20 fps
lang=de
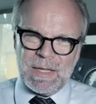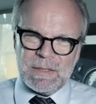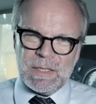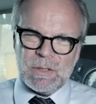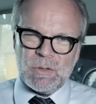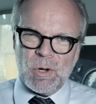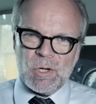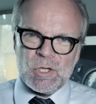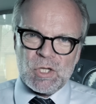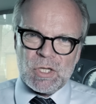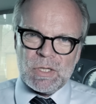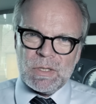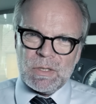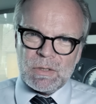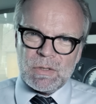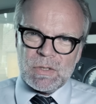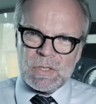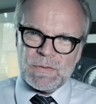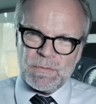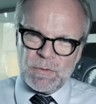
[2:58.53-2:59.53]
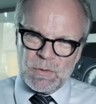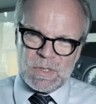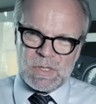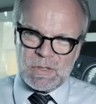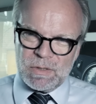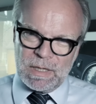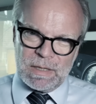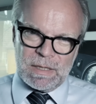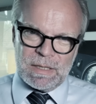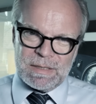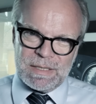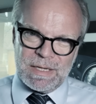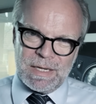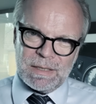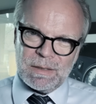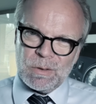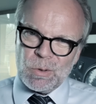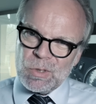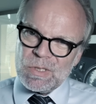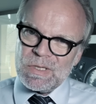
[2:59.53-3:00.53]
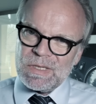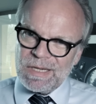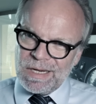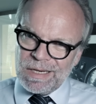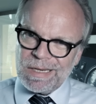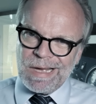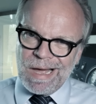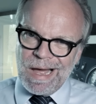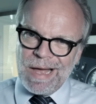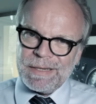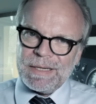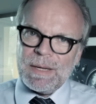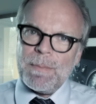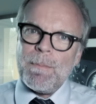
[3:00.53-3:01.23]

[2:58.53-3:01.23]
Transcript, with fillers: Die deutsche Dysfunktionalität löst ja gerade